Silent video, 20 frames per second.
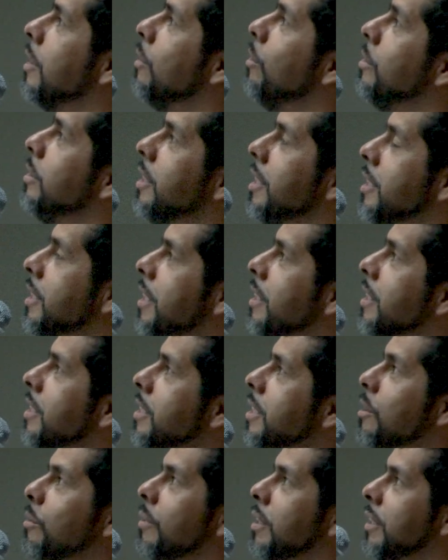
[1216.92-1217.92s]
con
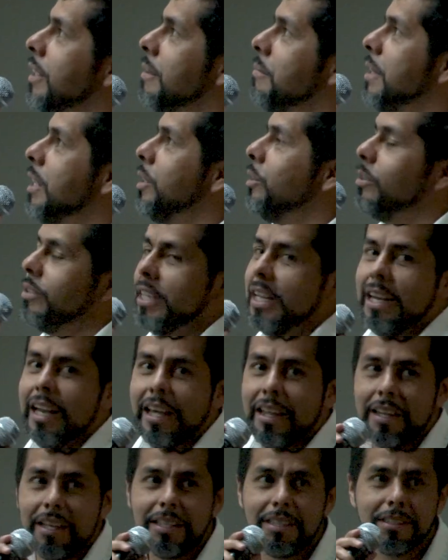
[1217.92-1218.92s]
350 mil
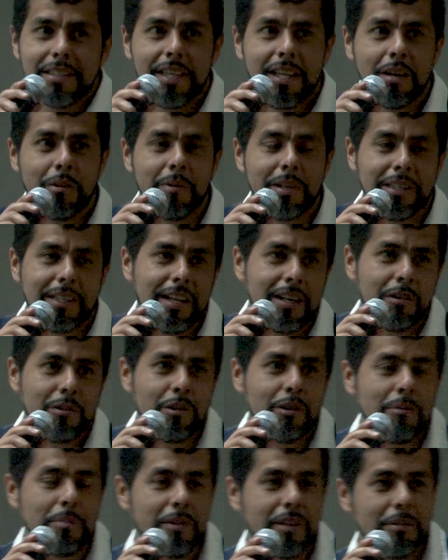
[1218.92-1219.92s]
toneladas, se dan cuenta, a lo
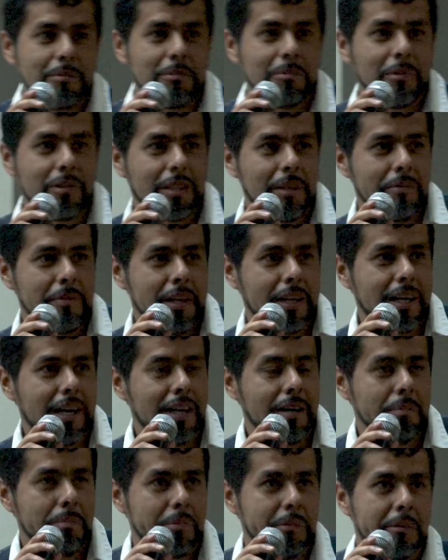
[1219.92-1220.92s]
mejor lo podemos
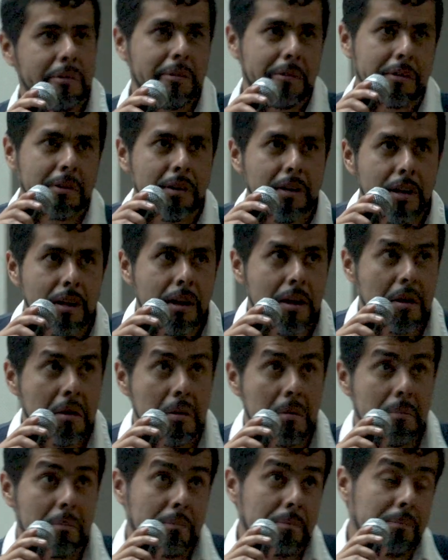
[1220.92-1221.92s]
multiplicar por,
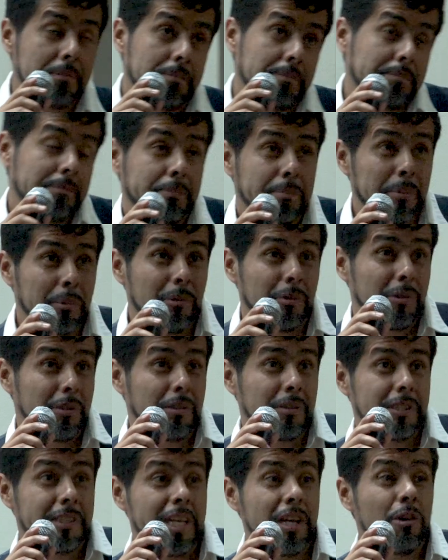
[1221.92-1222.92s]

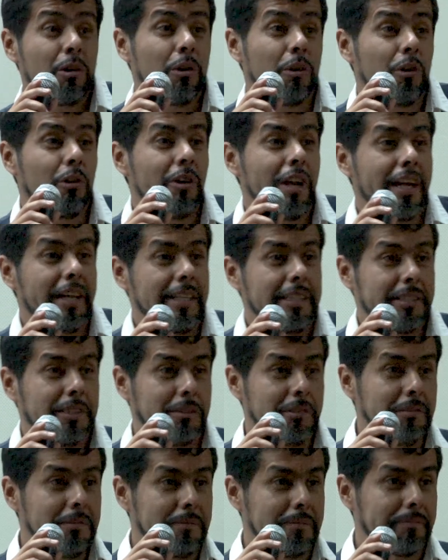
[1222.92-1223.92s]
por 5 dólares,
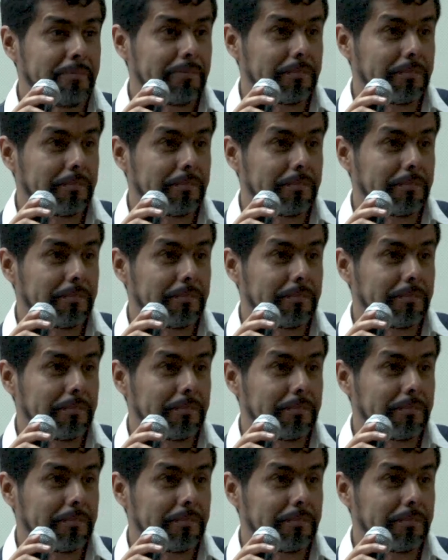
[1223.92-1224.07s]
¿no?